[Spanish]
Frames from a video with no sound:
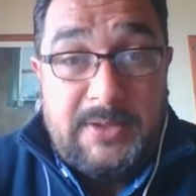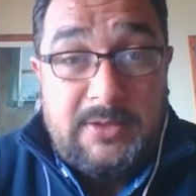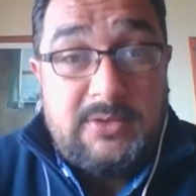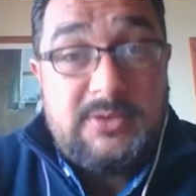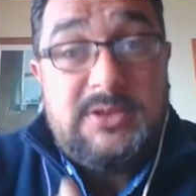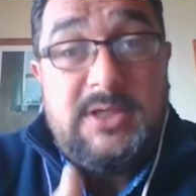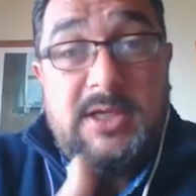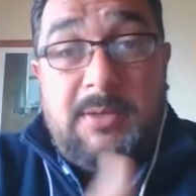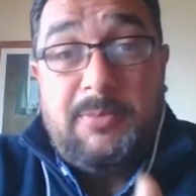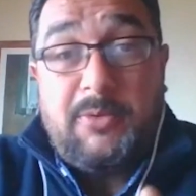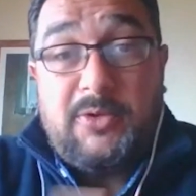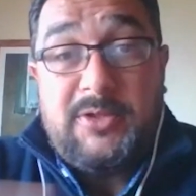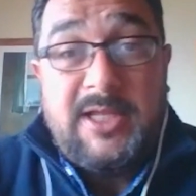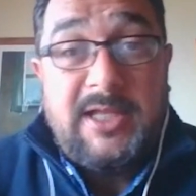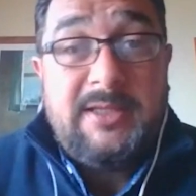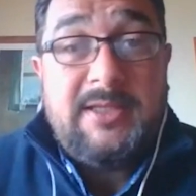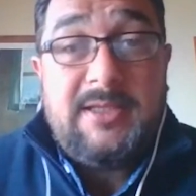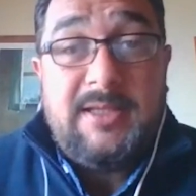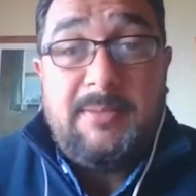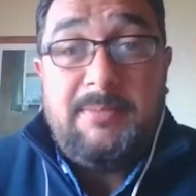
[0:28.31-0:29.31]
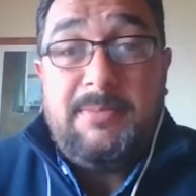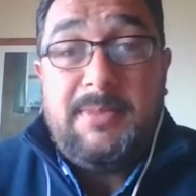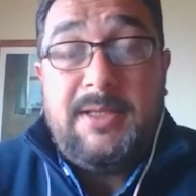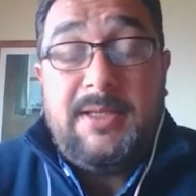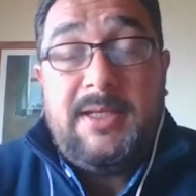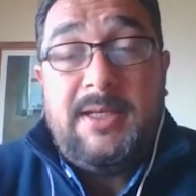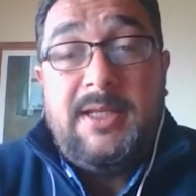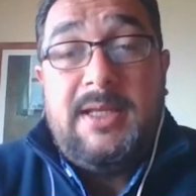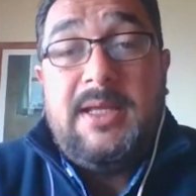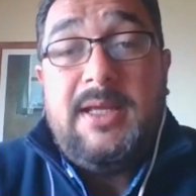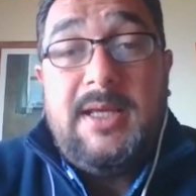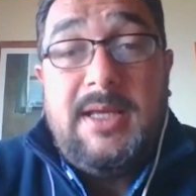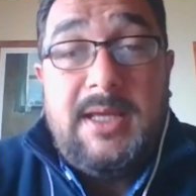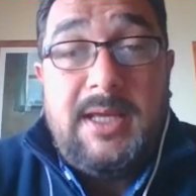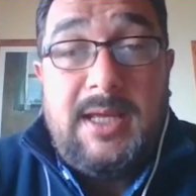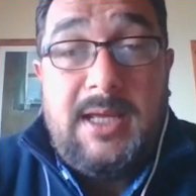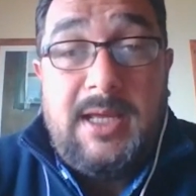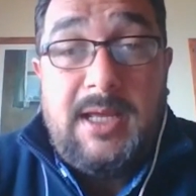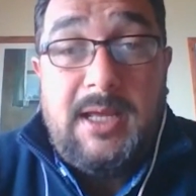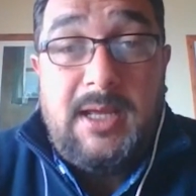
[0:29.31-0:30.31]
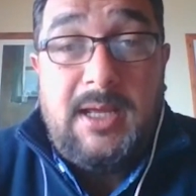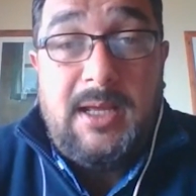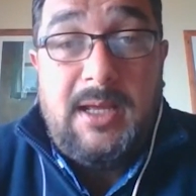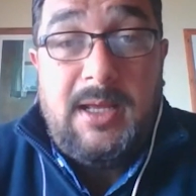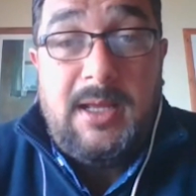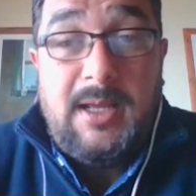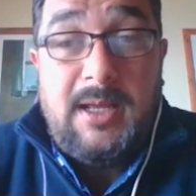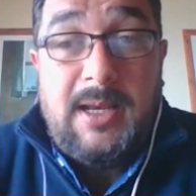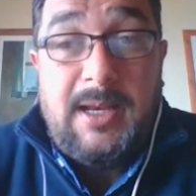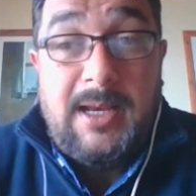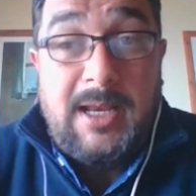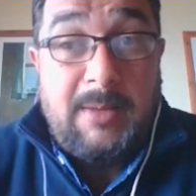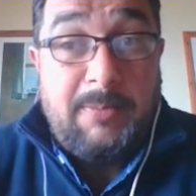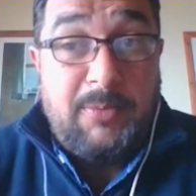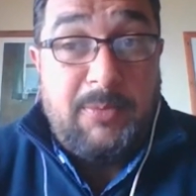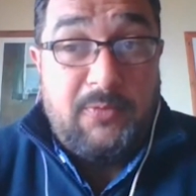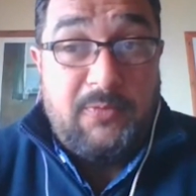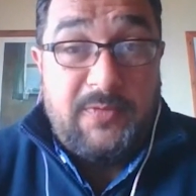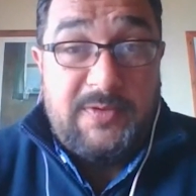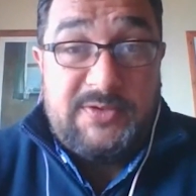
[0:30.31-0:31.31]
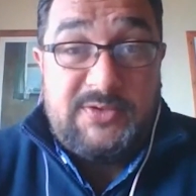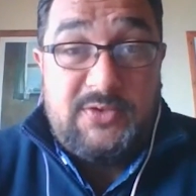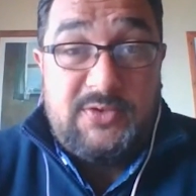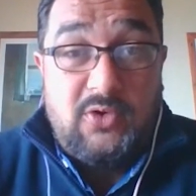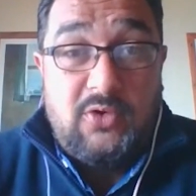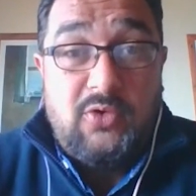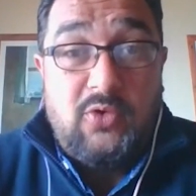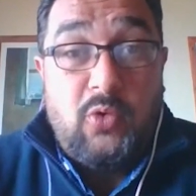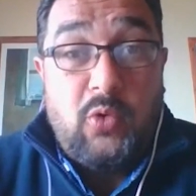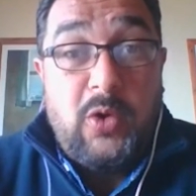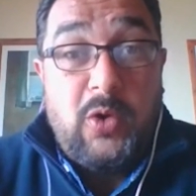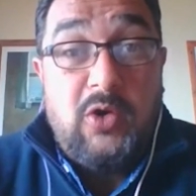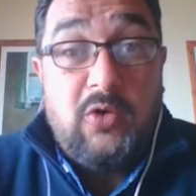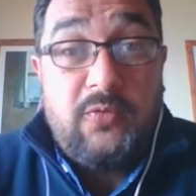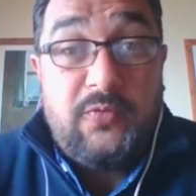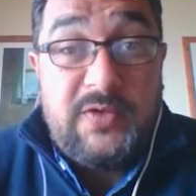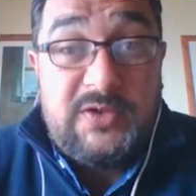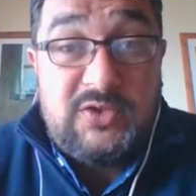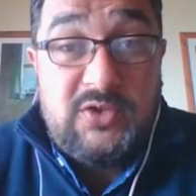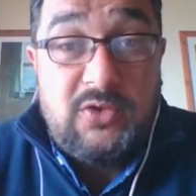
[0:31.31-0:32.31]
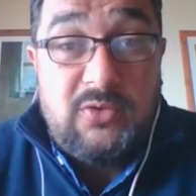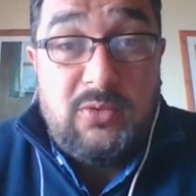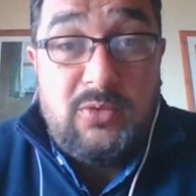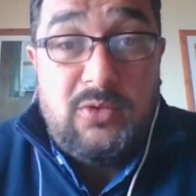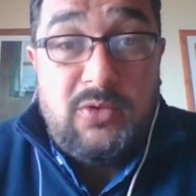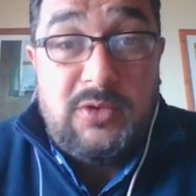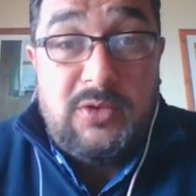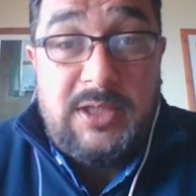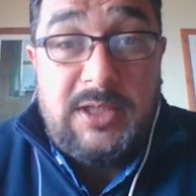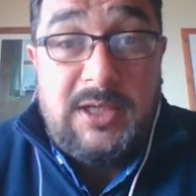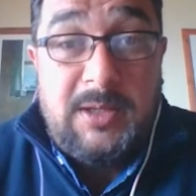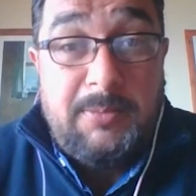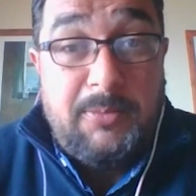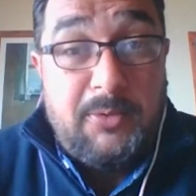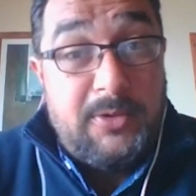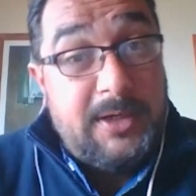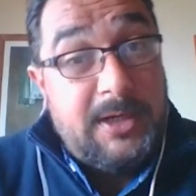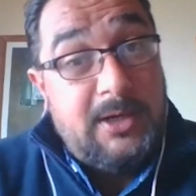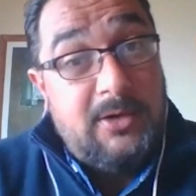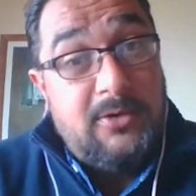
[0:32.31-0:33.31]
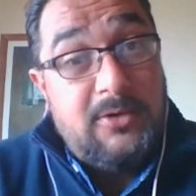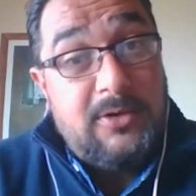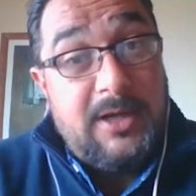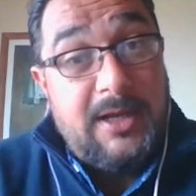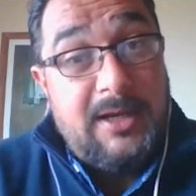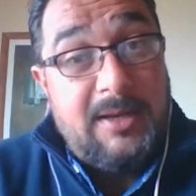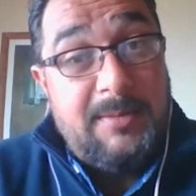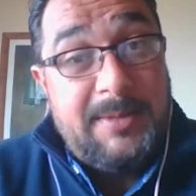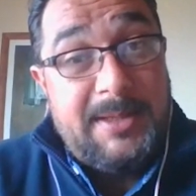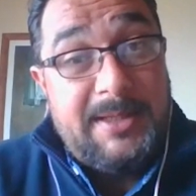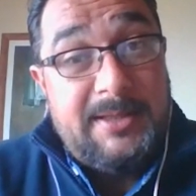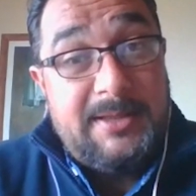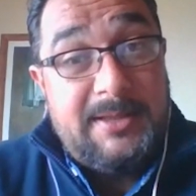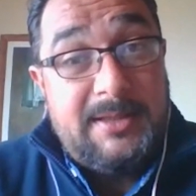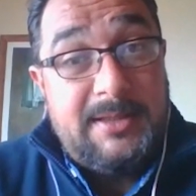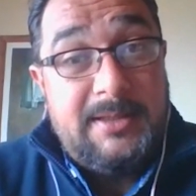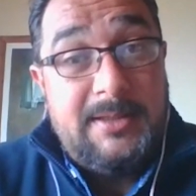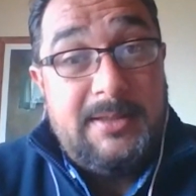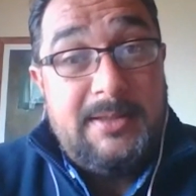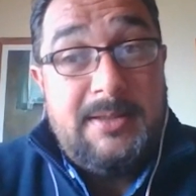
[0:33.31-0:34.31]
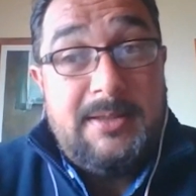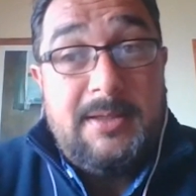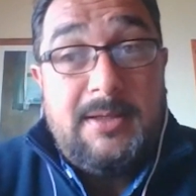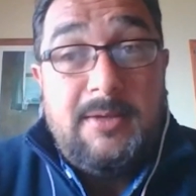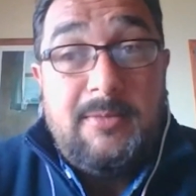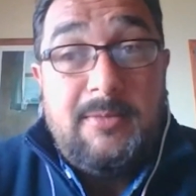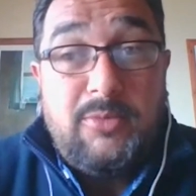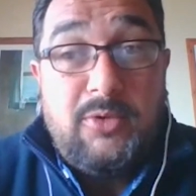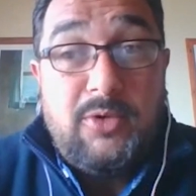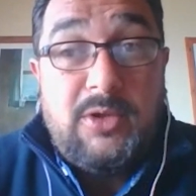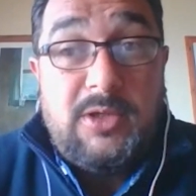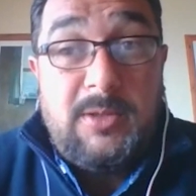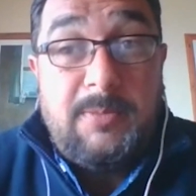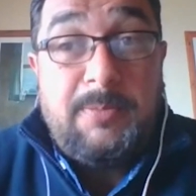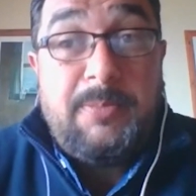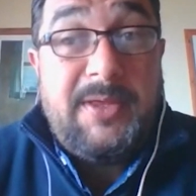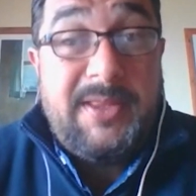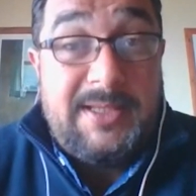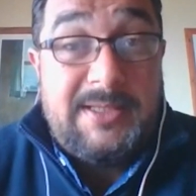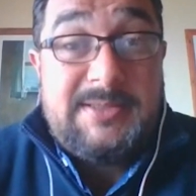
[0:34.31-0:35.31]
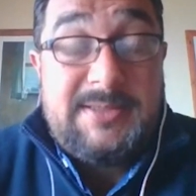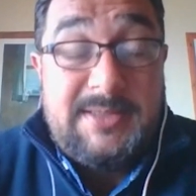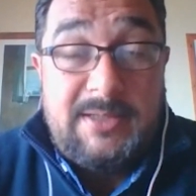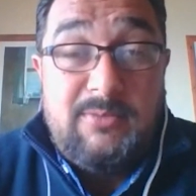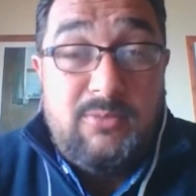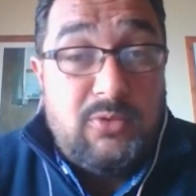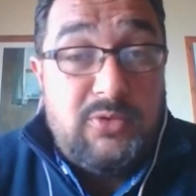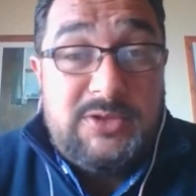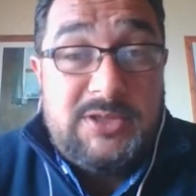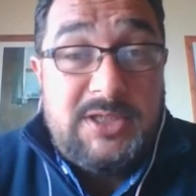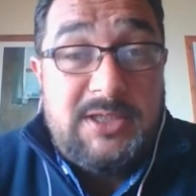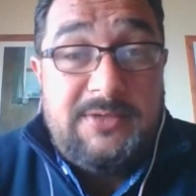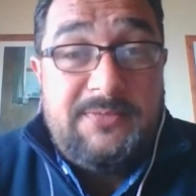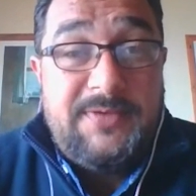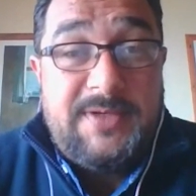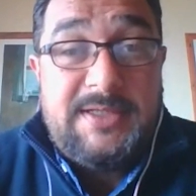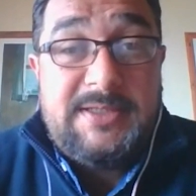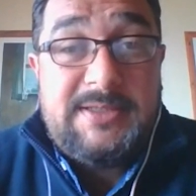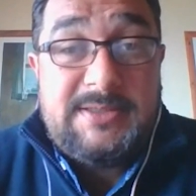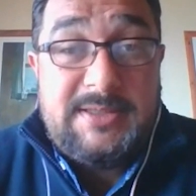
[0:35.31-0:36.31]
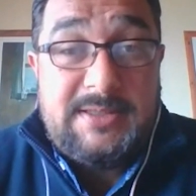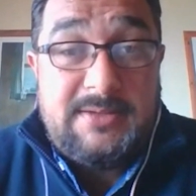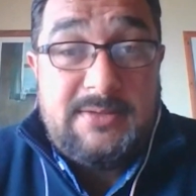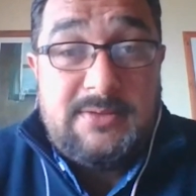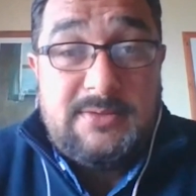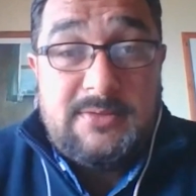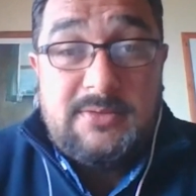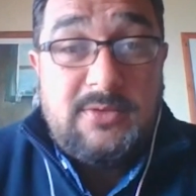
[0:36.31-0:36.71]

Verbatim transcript: Entonces es importante también eh, la profesión o el oficio que uno tiene, ponerlo claramente, porque puede hacer mucha diferencia.